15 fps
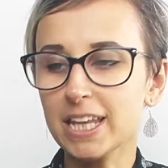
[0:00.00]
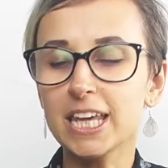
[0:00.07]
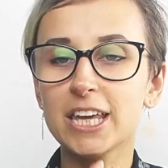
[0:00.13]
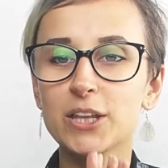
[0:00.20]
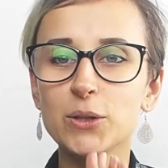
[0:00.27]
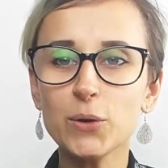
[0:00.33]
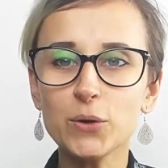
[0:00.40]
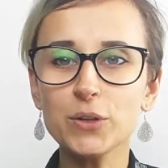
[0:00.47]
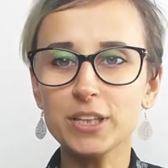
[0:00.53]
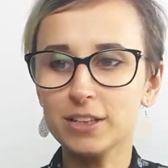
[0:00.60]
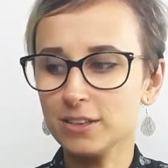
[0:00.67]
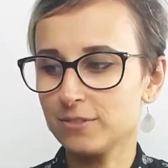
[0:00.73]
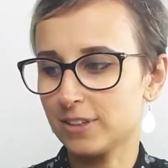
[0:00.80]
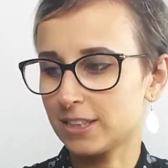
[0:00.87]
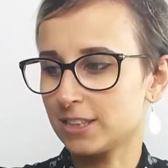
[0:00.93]
E, no
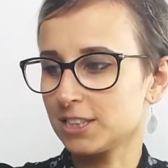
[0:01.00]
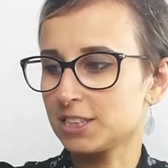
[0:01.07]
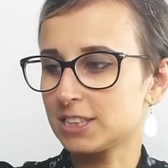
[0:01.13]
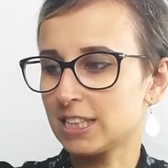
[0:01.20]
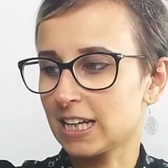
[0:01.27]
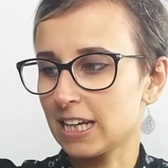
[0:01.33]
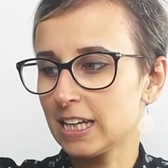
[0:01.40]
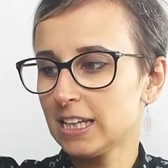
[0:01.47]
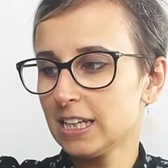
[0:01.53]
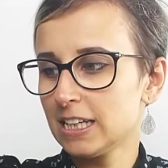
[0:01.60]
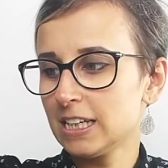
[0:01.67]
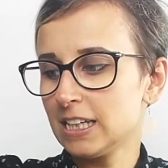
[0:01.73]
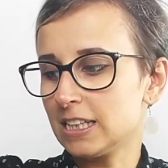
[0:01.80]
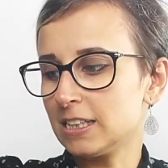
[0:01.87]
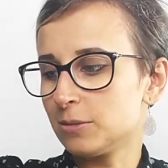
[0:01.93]
i faktycznie
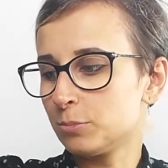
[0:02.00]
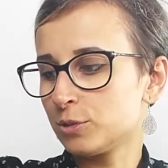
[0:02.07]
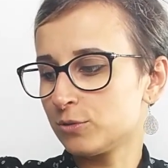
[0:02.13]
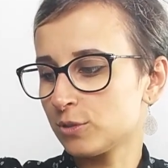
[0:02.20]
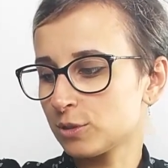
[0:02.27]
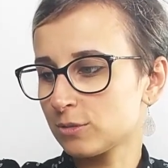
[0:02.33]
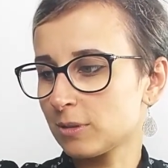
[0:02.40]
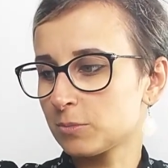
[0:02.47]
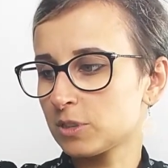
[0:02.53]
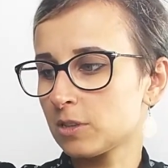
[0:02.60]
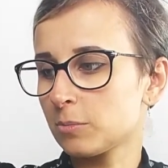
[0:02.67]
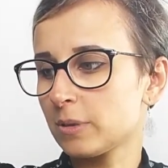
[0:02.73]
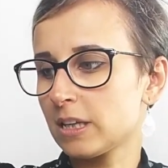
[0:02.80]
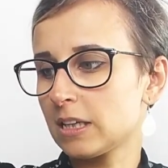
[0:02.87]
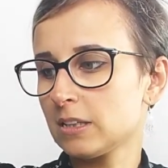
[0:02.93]
przywiozłam
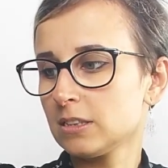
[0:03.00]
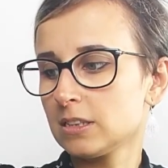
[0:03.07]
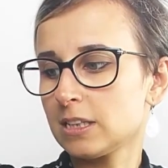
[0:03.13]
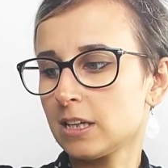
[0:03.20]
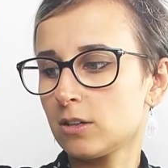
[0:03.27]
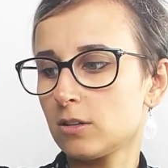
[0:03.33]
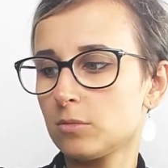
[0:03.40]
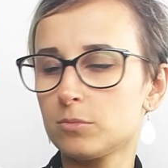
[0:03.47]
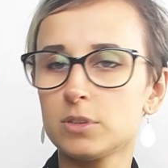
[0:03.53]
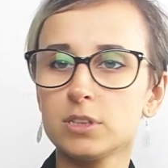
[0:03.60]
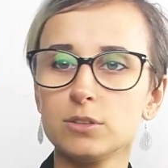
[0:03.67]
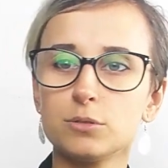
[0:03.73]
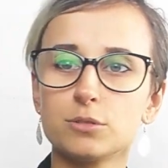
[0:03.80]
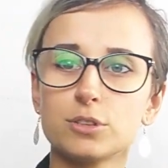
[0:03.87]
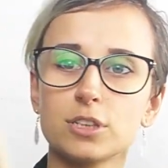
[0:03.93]
sobie taką
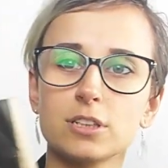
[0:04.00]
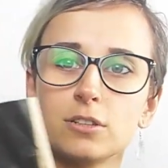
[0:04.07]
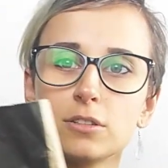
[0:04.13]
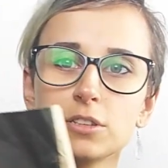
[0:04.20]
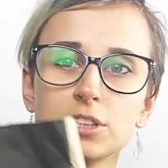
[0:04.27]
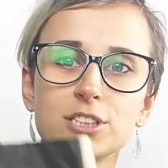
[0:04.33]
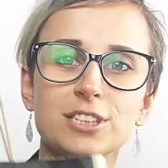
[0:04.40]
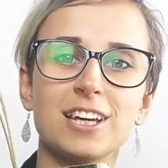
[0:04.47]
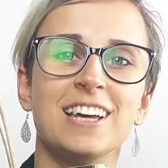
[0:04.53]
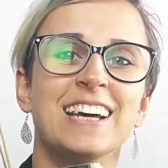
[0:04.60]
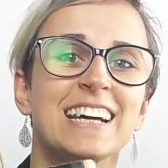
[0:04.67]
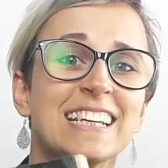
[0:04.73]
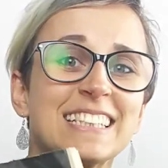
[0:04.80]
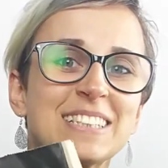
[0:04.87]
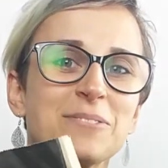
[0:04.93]
już dość
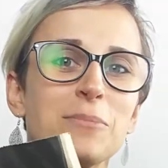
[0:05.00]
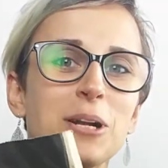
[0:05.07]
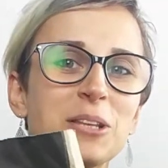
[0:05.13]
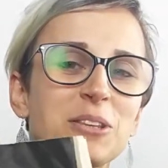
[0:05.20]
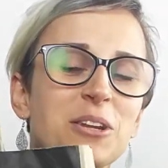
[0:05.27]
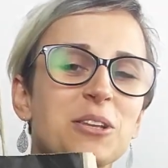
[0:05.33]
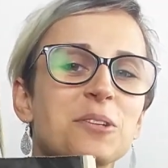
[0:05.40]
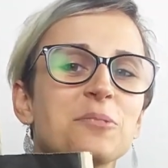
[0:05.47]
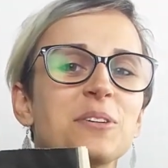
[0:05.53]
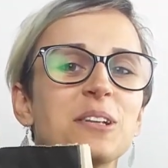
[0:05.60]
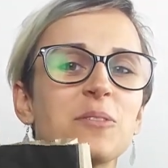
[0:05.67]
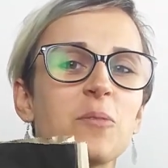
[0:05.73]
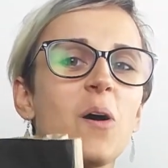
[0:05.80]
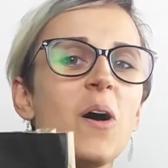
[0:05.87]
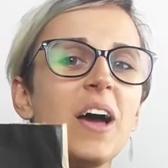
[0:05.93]

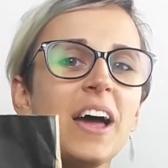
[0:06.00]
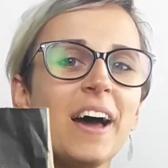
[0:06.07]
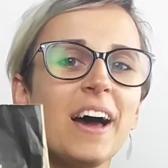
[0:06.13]
zmaltretowaną